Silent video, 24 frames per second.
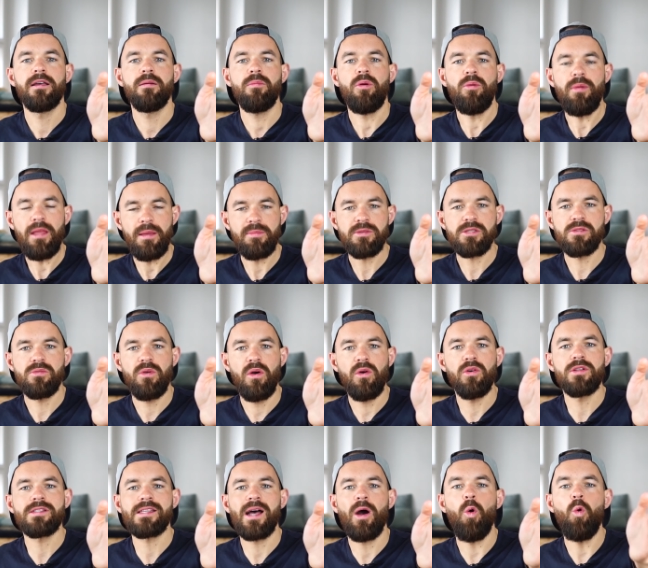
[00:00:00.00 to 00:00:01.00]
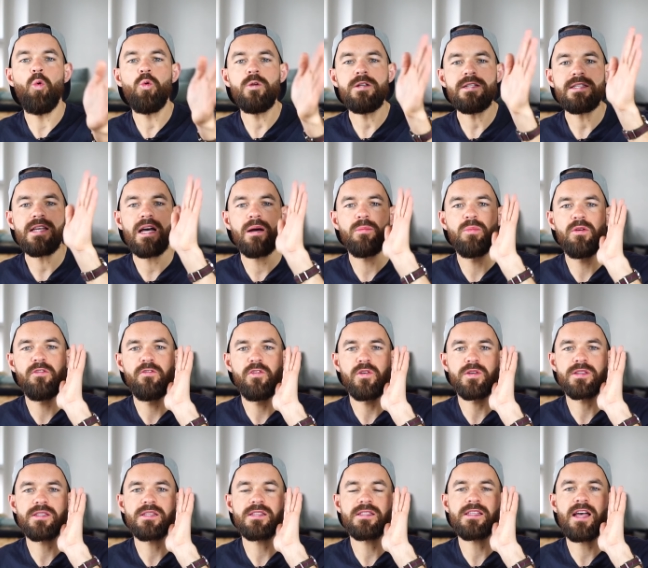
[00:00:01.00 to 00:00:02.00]
Problem ist nur, unser
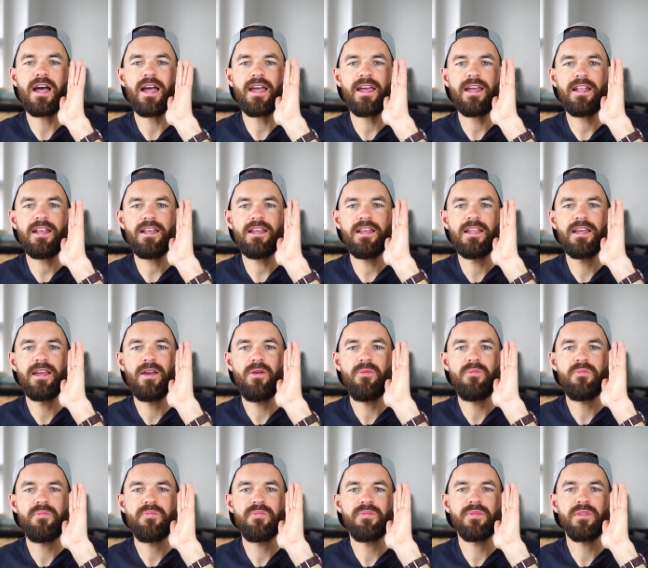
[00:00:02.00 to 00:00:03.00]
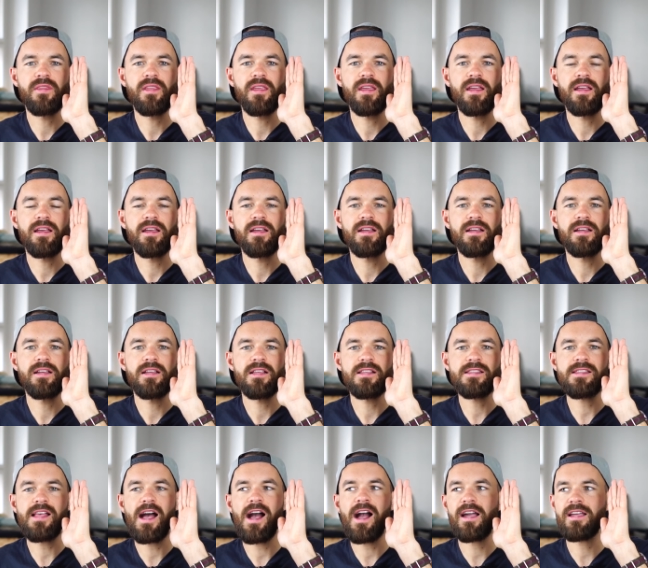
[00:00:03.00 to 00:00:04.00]
Unterbewusstsein
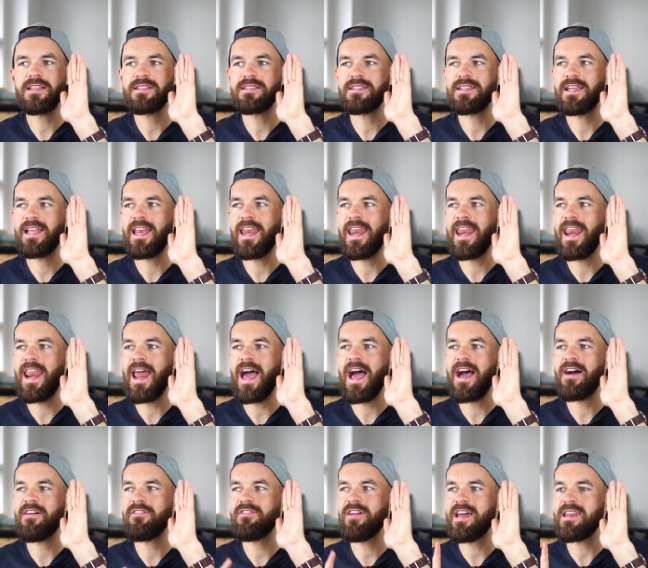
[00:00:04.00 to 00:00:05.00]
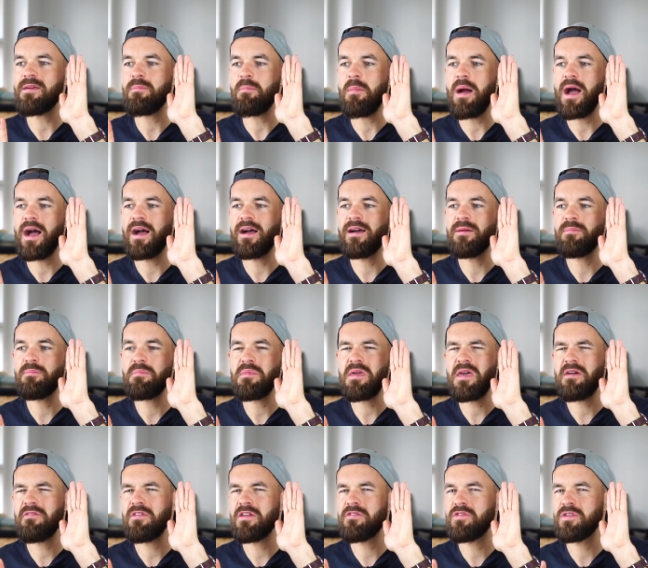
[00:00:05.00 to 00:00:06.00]
sagt, na, warte mal,
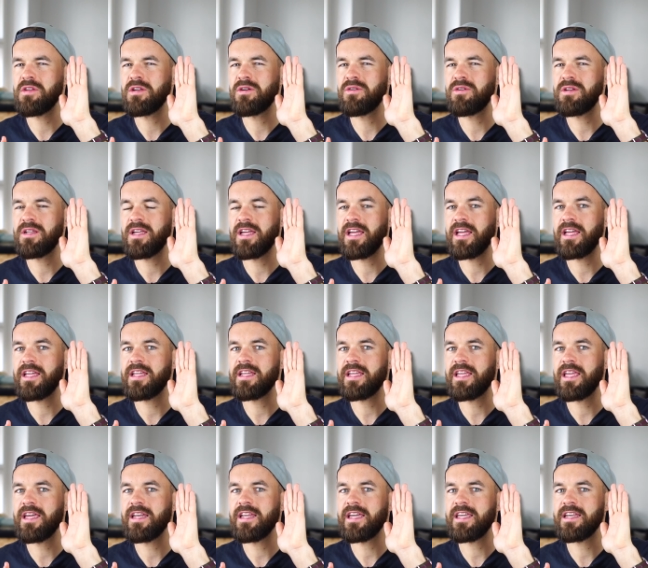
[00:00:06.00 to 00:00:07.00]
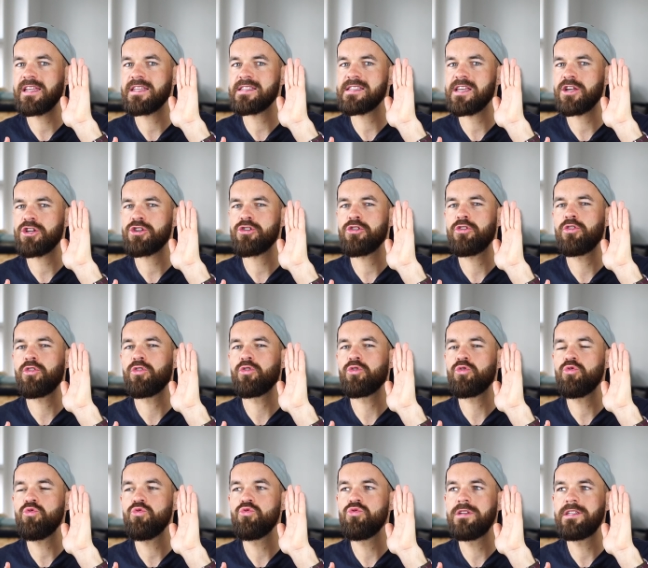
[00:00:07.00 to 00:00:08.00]
Mehrwert für die Kunden generieren ist ja schön
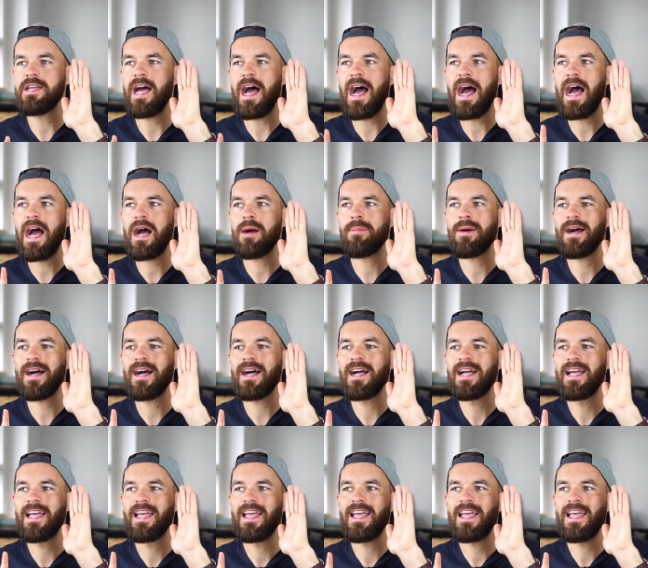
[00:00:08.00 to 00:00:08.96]
und gut, aber